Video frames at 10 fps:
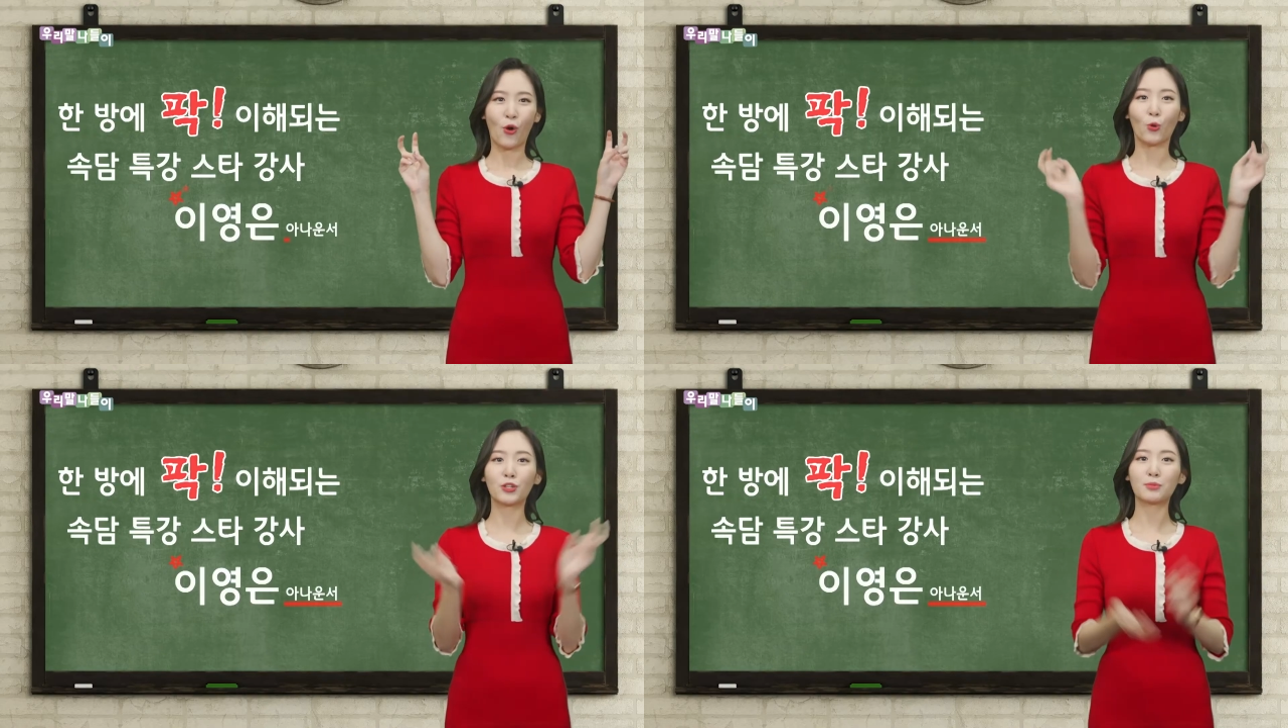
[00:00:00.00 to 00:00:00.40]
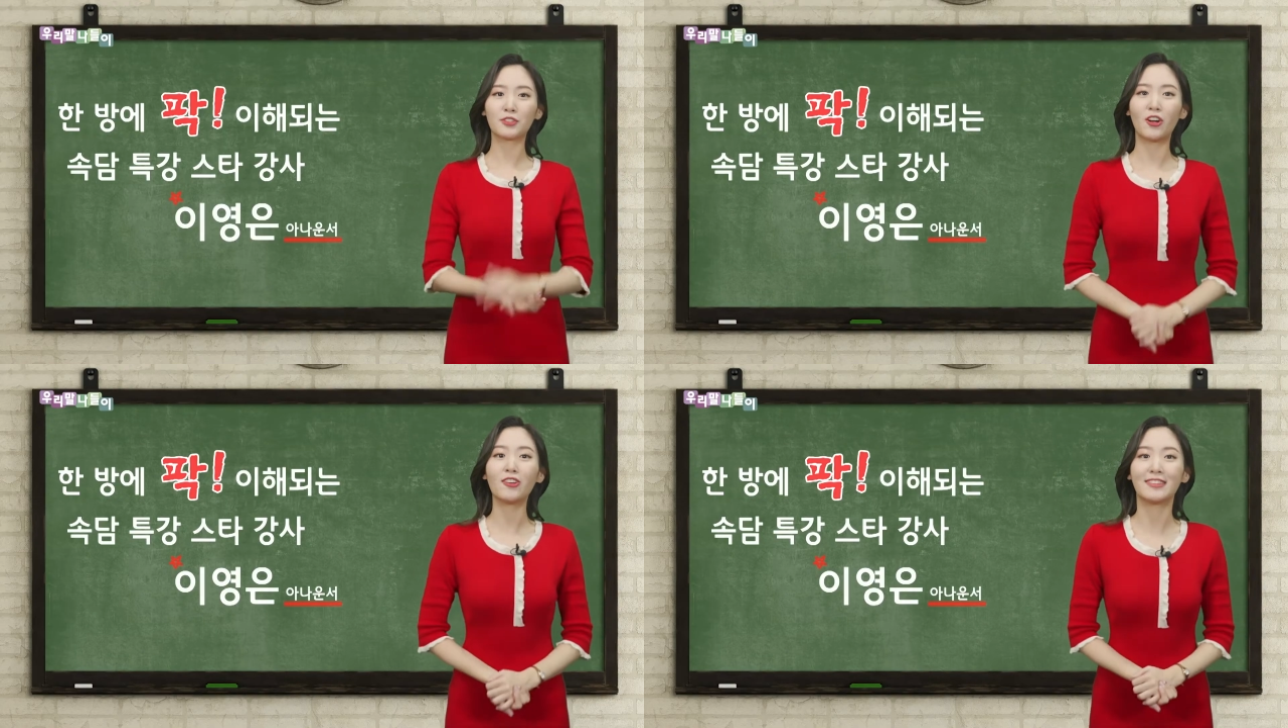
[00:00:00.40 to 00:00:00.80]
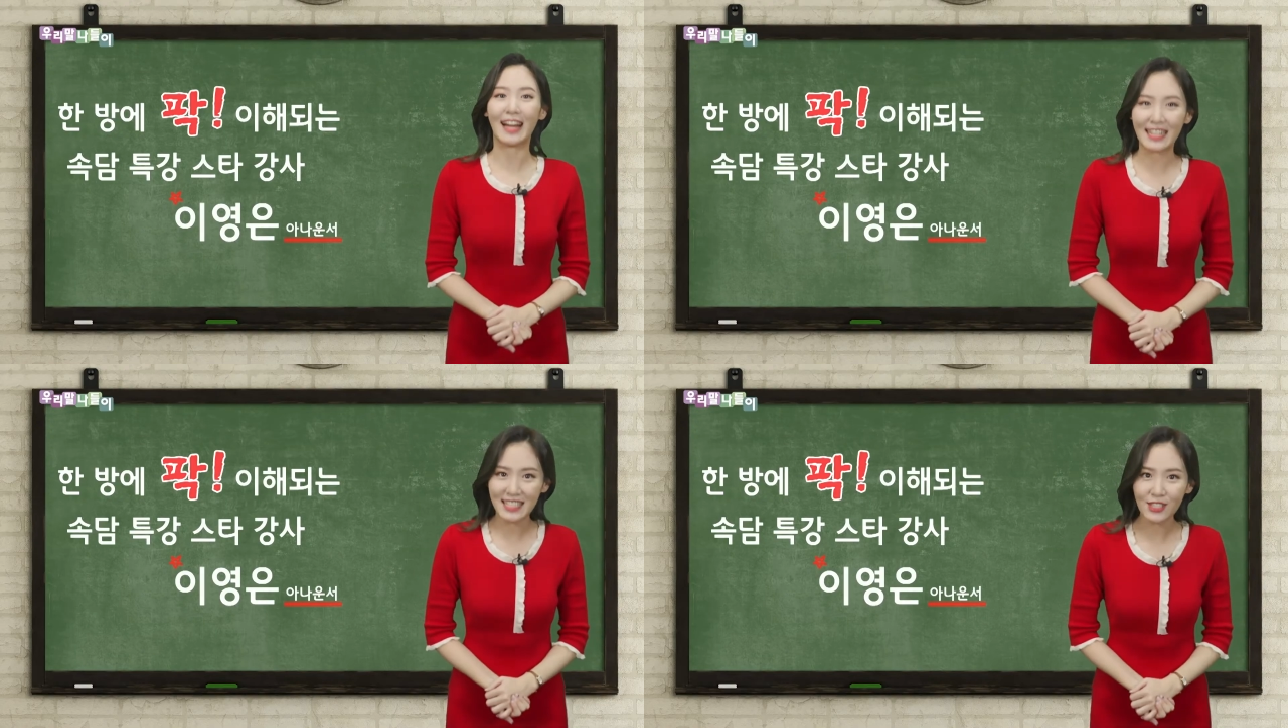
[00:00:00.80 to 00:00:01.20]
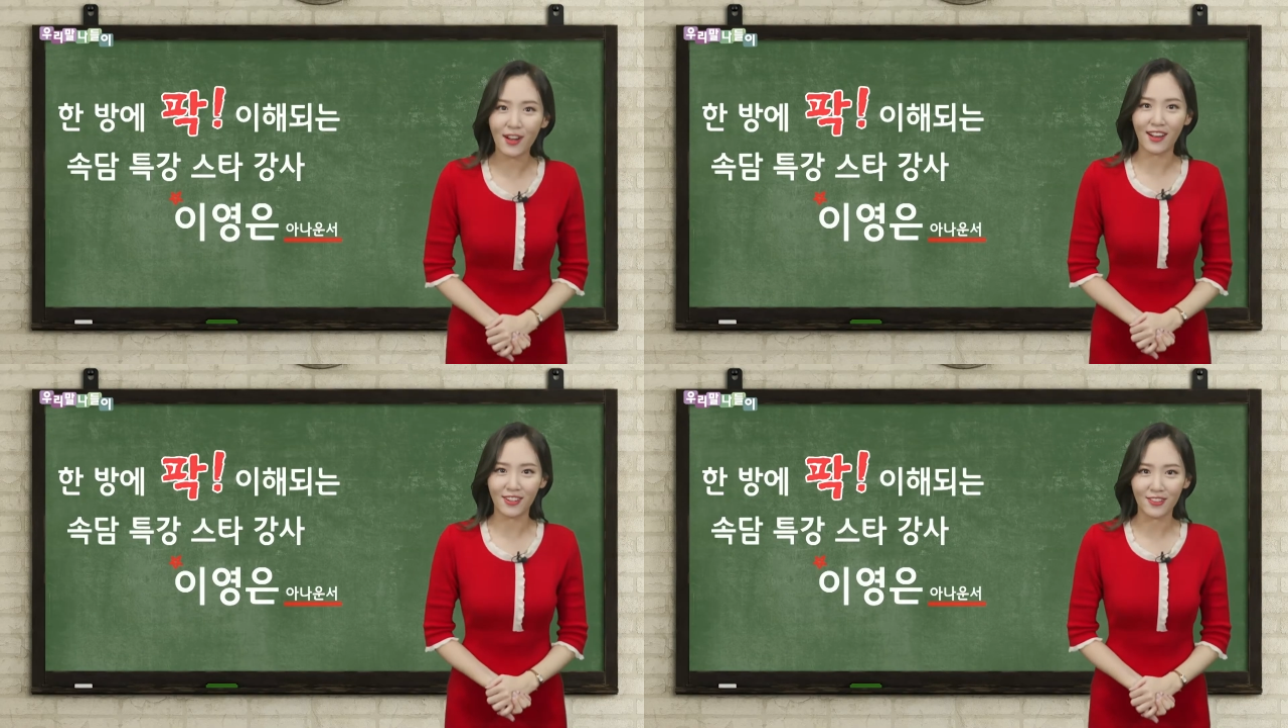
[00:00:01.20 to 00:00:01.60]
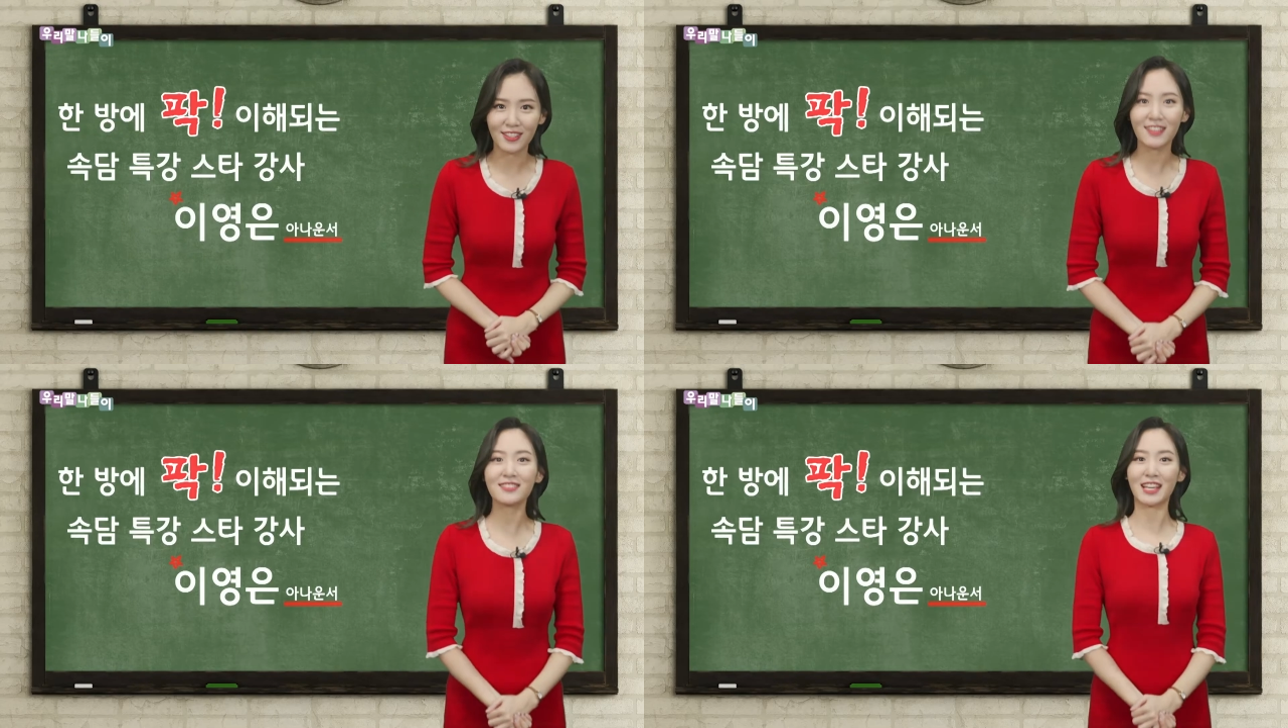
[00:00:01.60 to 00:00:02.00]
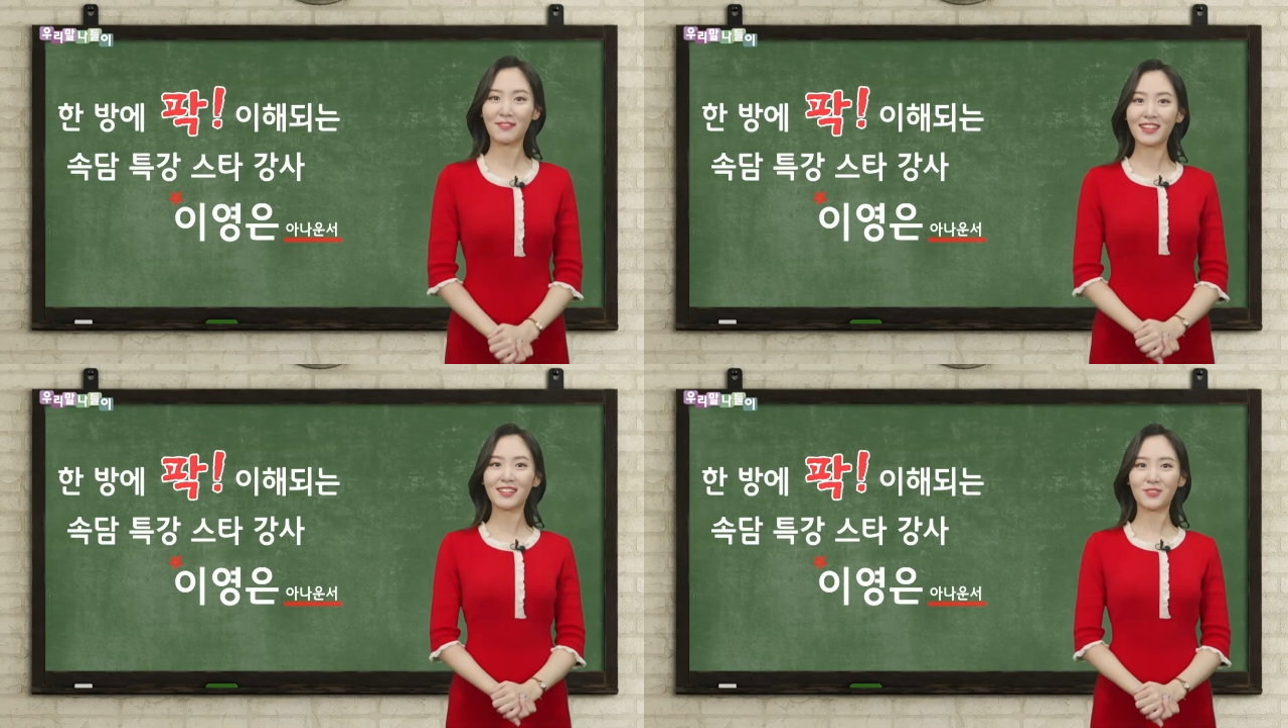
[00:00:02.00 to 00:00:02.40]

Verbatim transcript: 오늘부턴 날씨와 관련된 재밌는